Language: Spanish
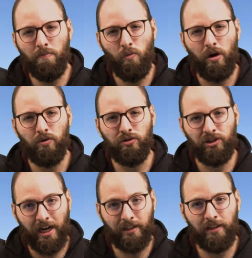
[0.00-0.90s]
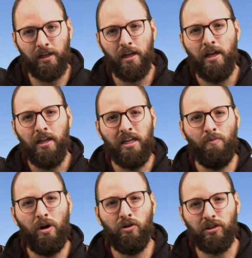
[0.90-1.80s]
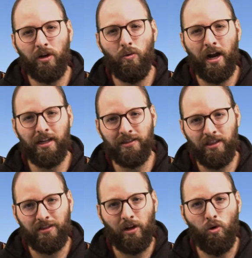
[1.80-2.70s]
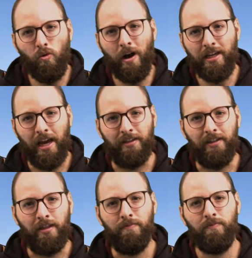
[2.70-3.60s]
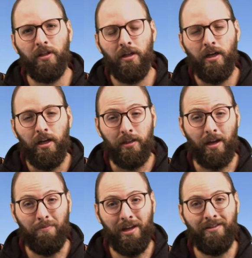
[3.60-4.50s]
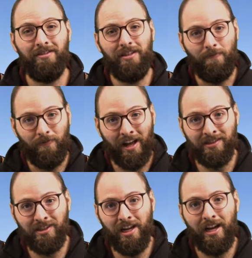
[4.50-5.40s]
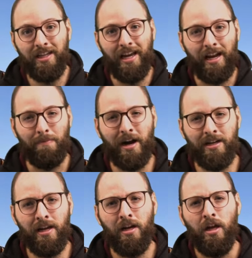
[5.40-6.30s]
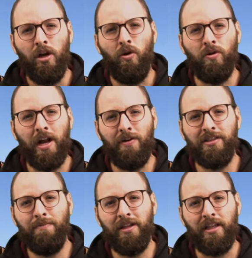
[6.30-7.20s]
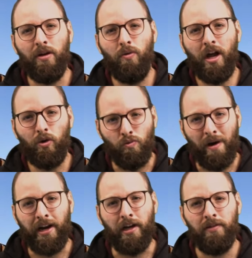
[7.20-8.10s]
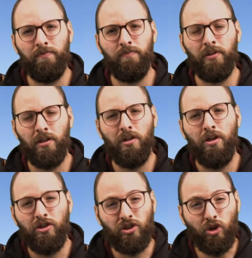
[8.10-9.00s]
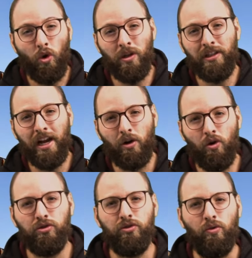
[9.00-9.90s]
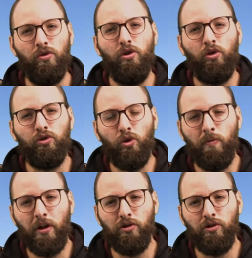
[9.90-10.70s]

en vuelos charter y en vuelos regulares desde Cuba y Haití, y también desde Francia y Alemania con naves de matrícula rumana. Solo entre agosto y octubre de